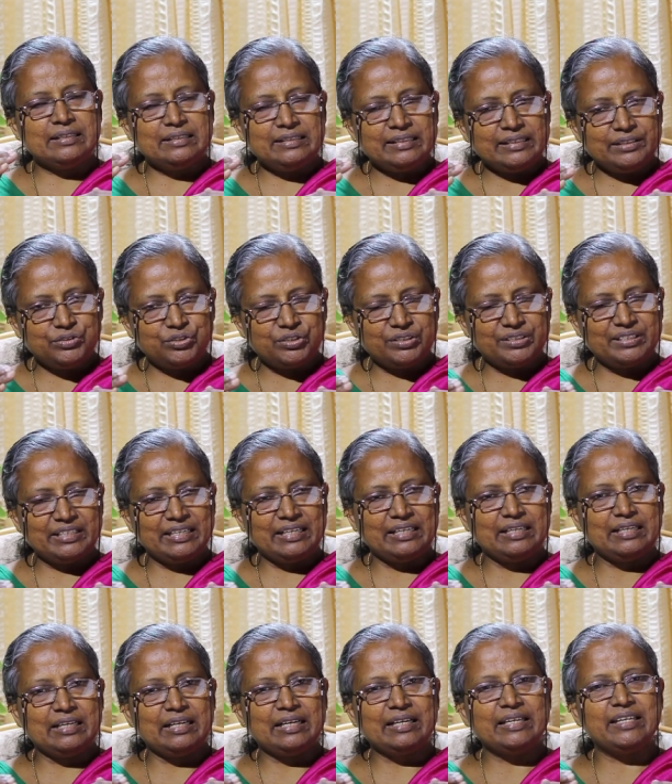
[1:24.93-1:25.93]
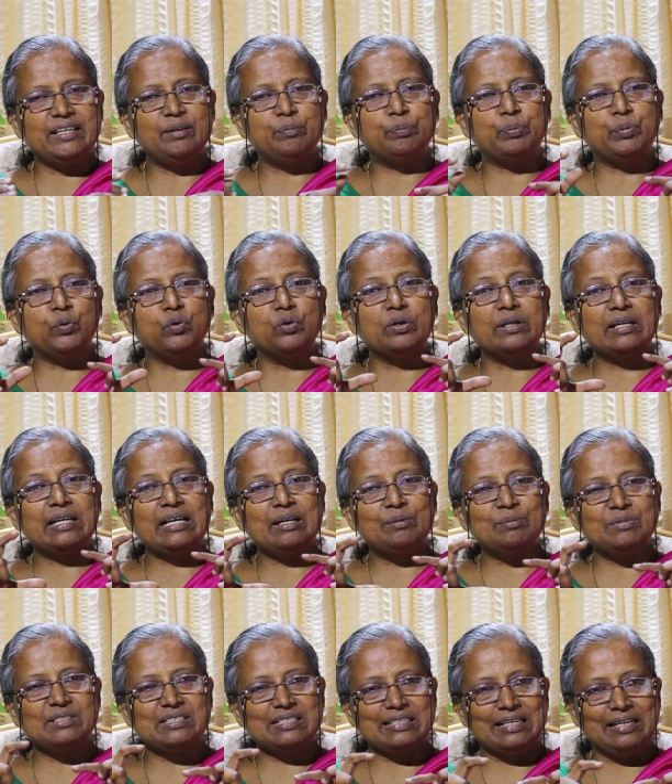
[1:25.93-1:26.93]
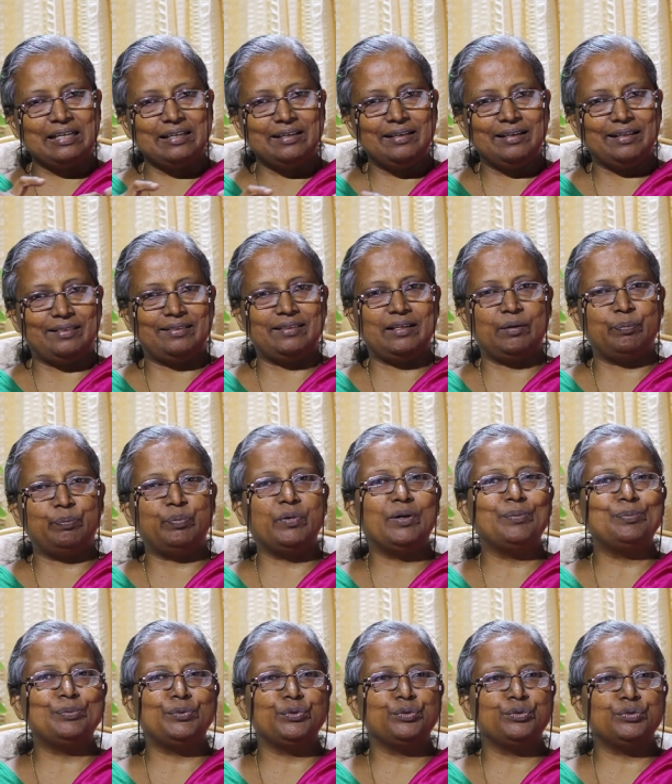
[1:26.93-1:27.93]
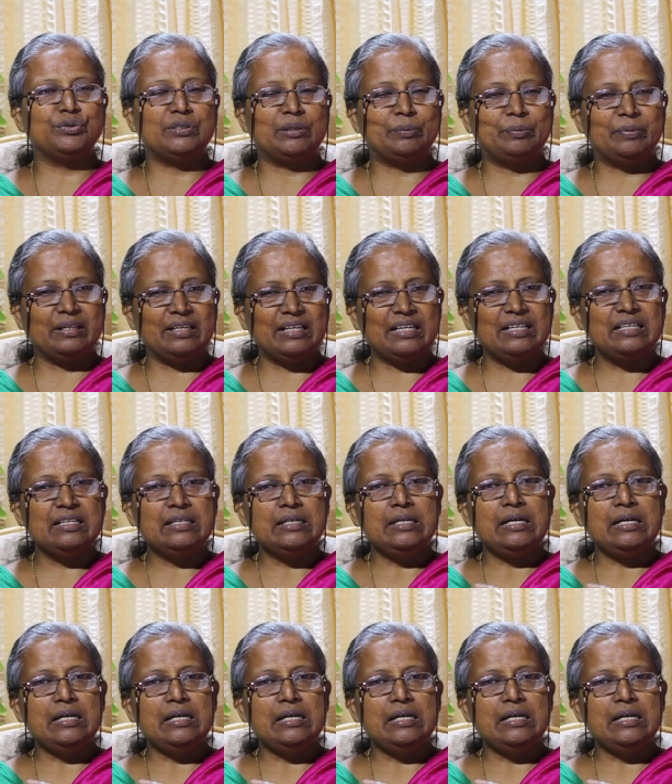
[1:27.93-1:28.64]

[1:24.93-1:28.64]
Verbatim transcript: டீஜென்ரேட் ஆகி ப்ரோக்ராம் செல் டெத் அப்பாப்டோஸ் அப்படின்னா